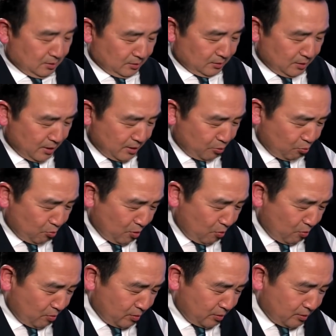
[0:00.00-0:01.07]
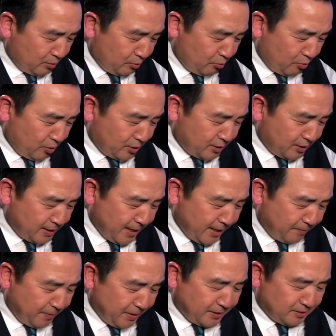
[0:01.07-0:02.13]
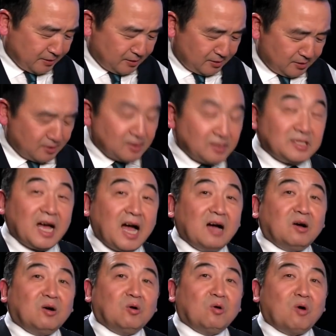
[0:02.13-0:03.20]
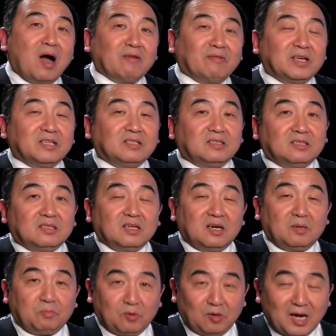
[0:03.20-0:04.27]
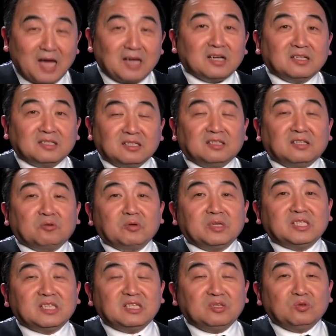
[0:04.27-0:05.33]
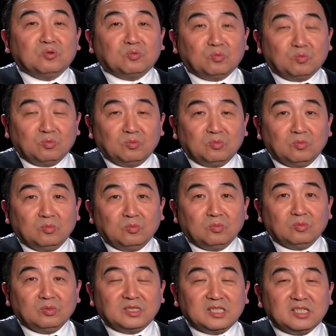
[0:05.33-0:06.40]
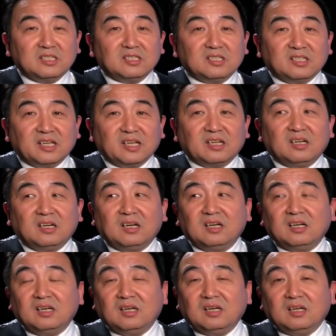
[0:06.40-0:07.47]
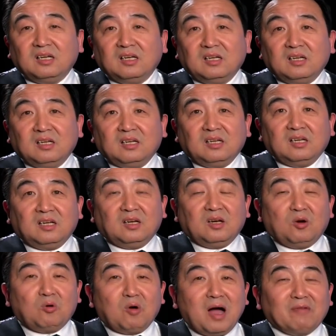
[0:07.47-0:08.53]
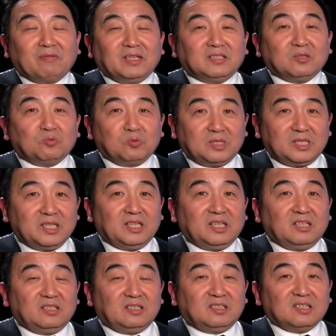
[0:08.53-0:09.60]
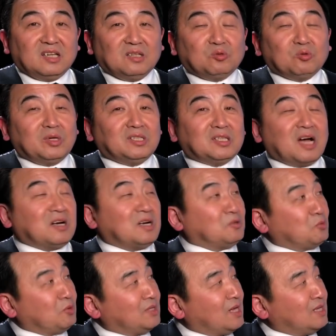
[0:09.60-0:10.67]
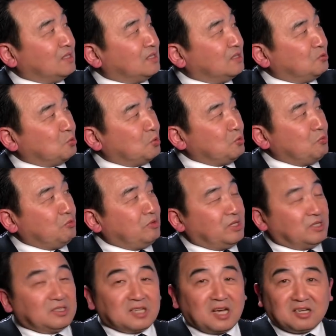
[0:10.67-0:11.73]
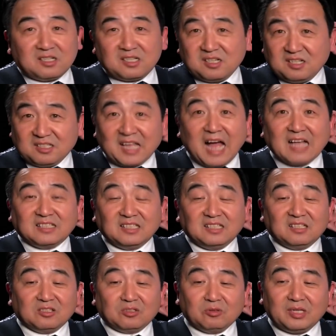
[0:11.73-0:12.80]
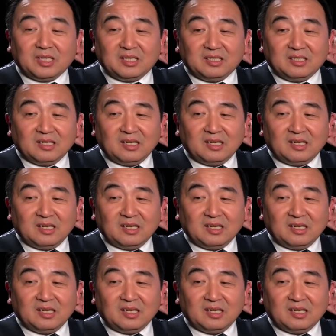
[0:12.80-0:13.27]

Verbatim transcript: 那如果如果是这个背景之之下，华为呃波兰很可能会禁用、禁止这个华为的 5G。那对当然对它的很多运营商是个打击了。所以